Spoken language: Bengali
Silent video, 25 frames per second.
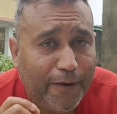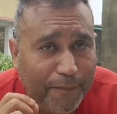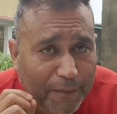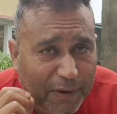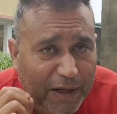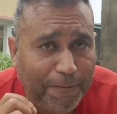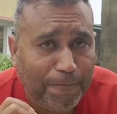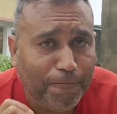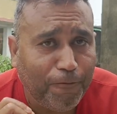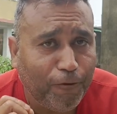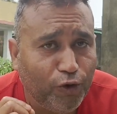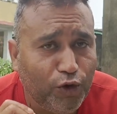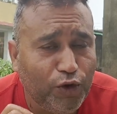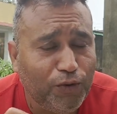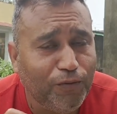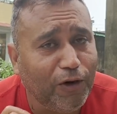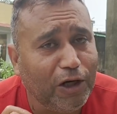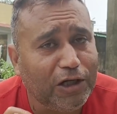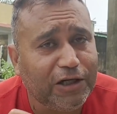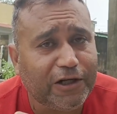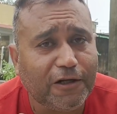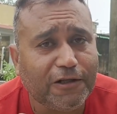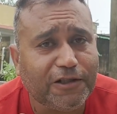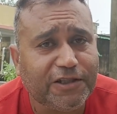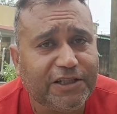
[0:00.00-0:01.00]
মানে
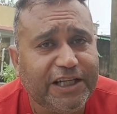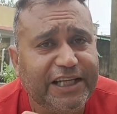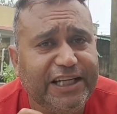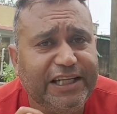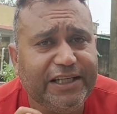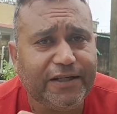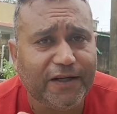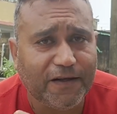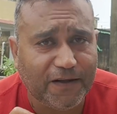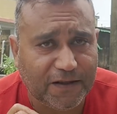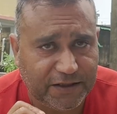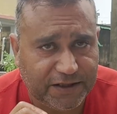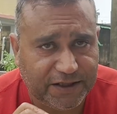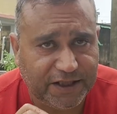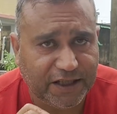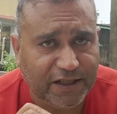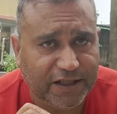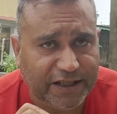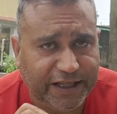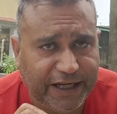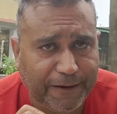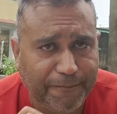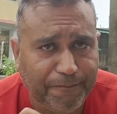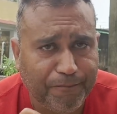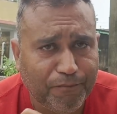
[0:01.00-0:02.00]
ফুটবলটা হচ্ছে ইন্টারন্যাশনাল
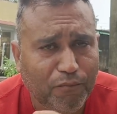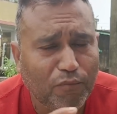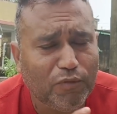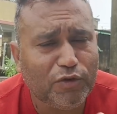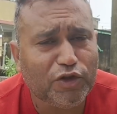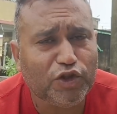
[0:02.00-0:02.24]
গেম